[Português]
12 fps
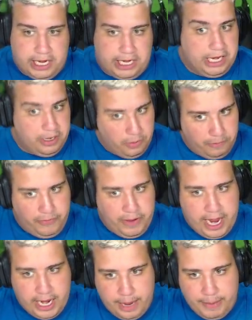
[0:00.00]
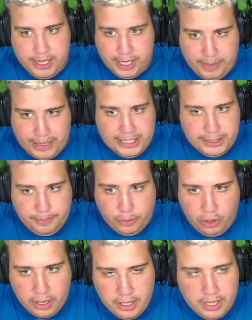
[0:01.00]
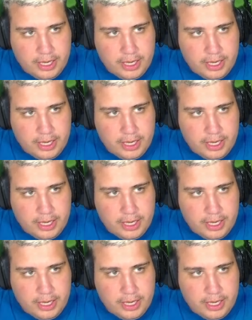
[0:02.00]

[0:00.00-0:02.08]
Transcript: Que ele não fez, né? Mas ele participou.